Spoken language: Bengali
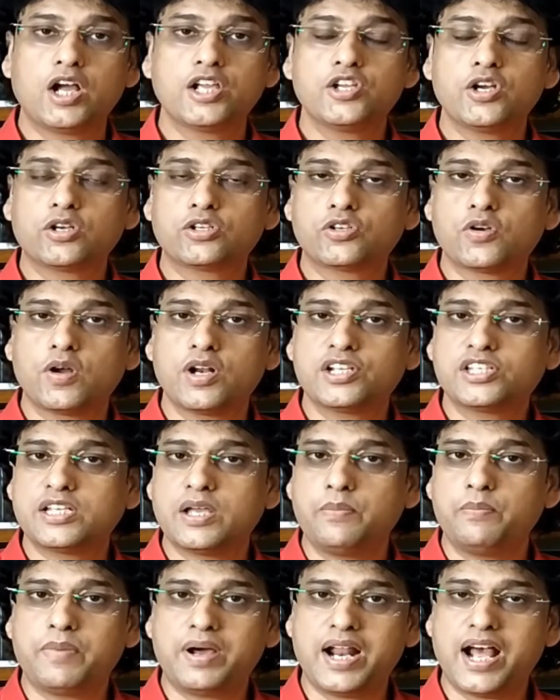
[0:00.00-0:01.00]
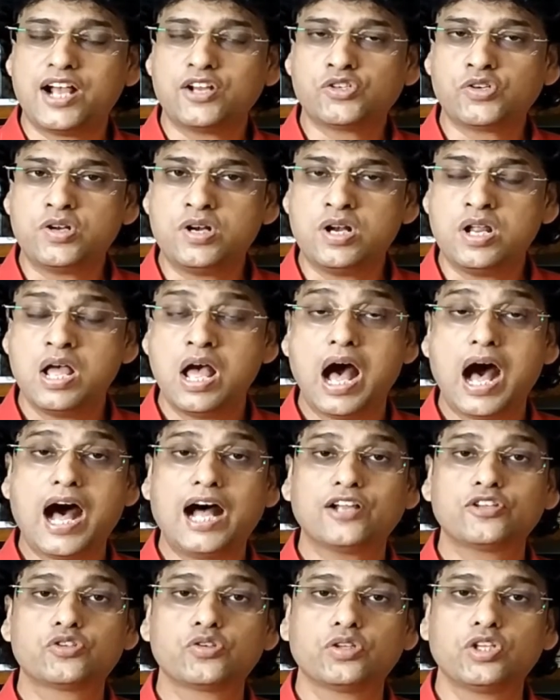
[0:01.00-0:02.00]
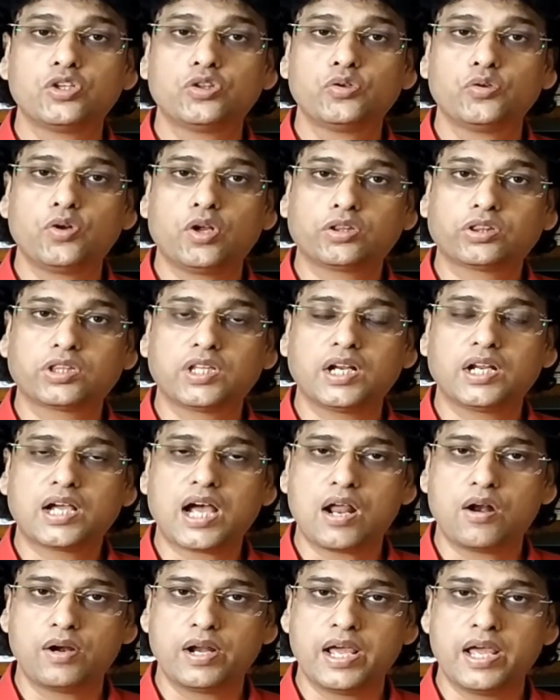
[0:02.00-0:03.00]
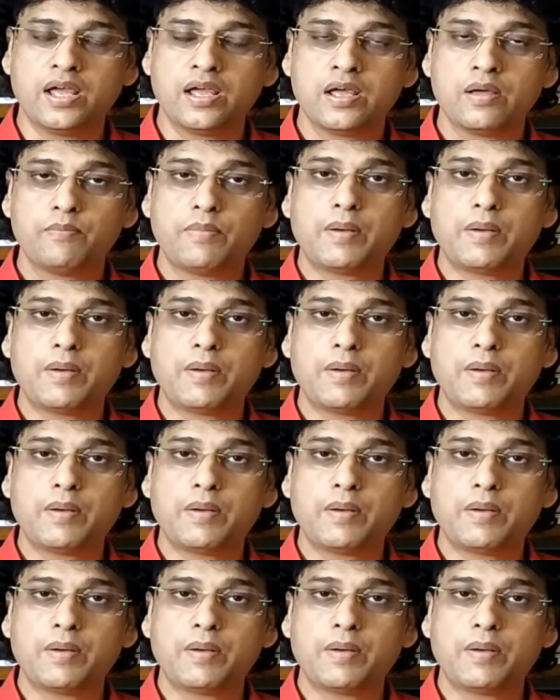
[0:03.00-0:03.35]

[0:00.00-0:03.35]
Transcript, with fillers: যোগাযোগ করে চেম্বারে আসুন আর যদি দূরত্বের কারণে